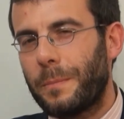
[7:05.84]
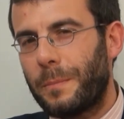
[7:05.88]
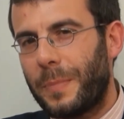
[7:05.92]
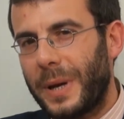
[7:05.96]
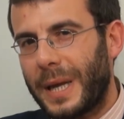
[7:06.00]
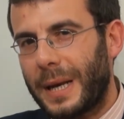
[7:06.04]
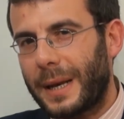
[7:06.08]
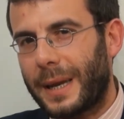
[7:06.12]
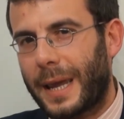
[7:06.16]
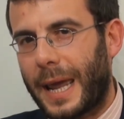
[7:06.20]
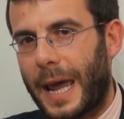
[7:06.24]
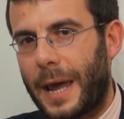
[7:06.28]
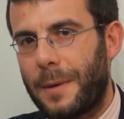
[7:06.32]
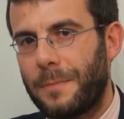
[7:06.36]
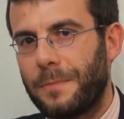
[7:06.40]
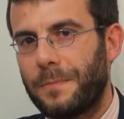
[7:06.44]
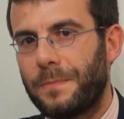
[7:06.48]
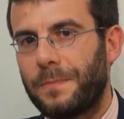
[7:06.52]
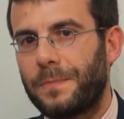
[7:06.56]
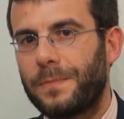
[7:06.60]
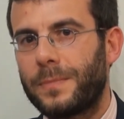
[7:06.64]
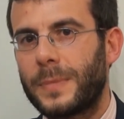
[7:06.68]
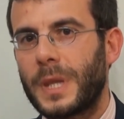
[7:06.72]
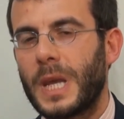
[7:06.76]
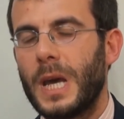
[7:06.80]
perché?
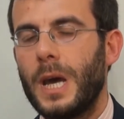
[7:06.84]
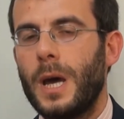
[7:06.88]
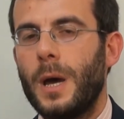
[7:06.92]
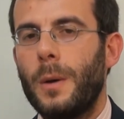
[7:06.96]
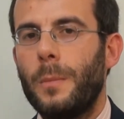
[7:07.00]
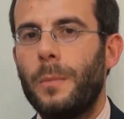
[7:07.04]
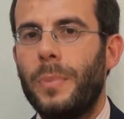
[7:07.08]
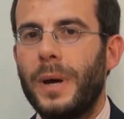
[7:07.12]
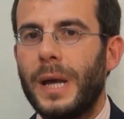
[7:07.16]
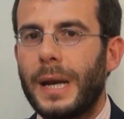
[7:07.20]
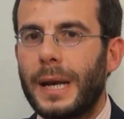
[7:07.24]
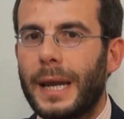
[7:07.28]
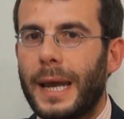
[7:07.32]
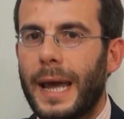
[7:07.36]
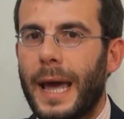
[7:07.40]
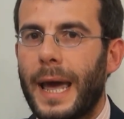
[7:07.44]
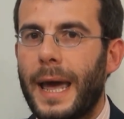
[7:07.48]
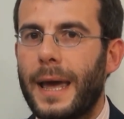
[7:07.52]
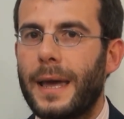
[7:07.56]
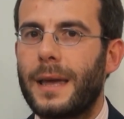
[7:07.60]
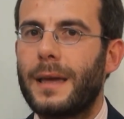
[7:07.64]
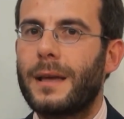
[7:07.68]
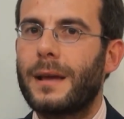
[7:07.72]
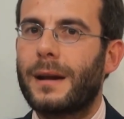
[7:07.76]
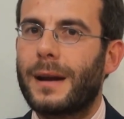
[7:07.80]

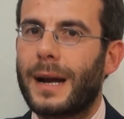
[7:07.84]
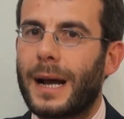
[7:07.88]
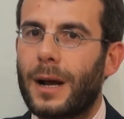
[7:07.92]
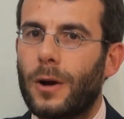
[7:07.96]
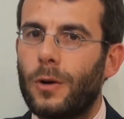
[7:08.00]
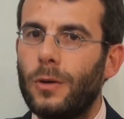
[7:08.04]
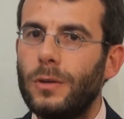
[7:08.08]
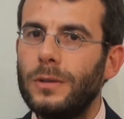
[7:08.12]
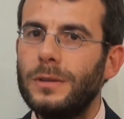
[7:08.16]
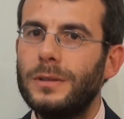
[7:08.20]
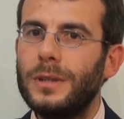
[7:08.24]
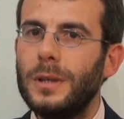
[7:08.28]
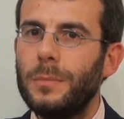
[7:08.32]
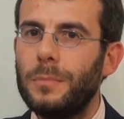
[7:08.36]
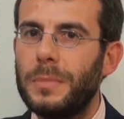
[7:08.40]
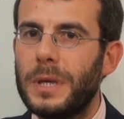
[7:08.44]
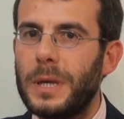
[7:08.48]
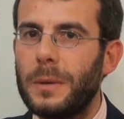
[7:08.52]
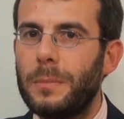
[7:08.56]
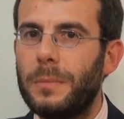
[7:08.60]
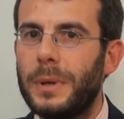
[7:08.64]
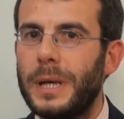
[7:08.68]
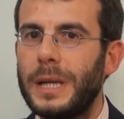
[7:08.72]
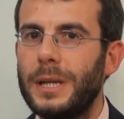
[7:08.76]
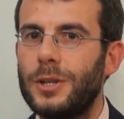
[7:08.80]
Perché i racconti
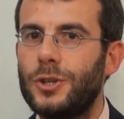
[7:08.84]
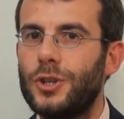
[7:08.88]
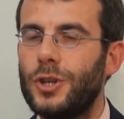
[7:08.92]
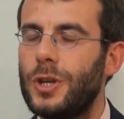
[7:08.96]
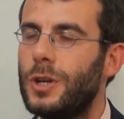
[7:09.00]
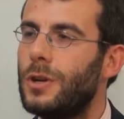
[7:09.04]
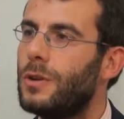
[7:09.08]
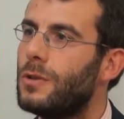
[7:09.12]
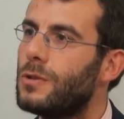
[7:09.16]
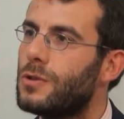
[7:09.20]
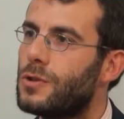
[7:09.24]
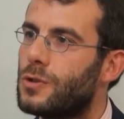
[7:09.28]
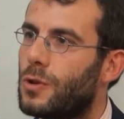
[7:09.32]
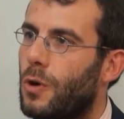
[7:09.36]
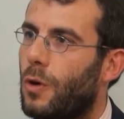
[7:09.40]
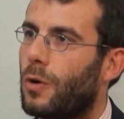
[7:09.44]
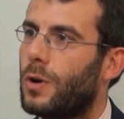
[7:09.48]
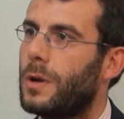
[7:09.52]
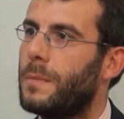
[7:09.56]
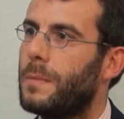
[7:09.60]
biblici non sono